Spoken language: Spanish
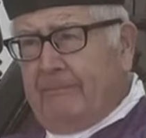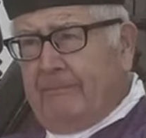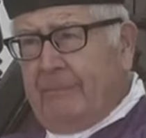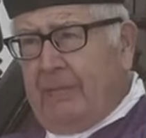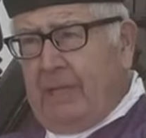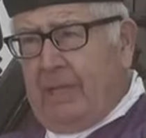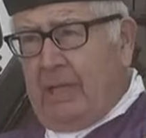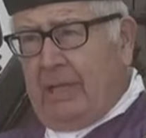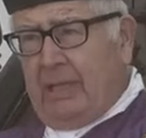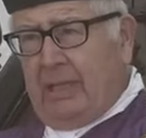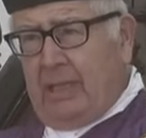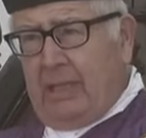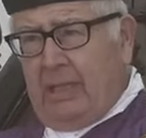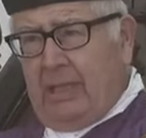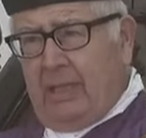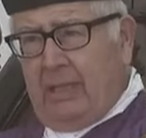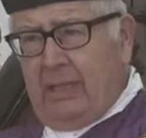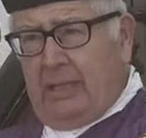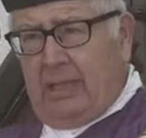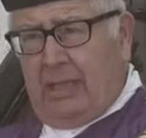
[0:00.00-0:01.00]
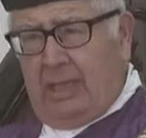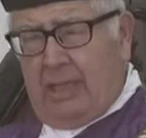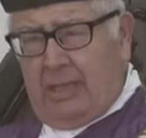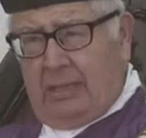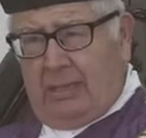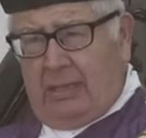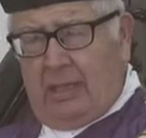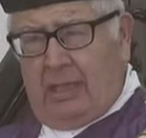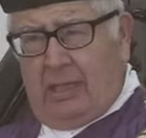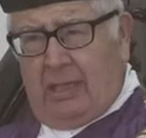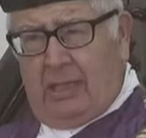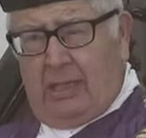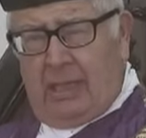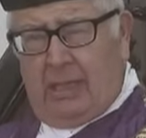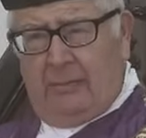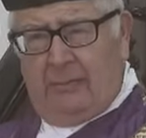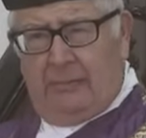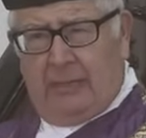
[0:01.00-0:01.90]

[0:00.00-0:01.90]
para que quiten el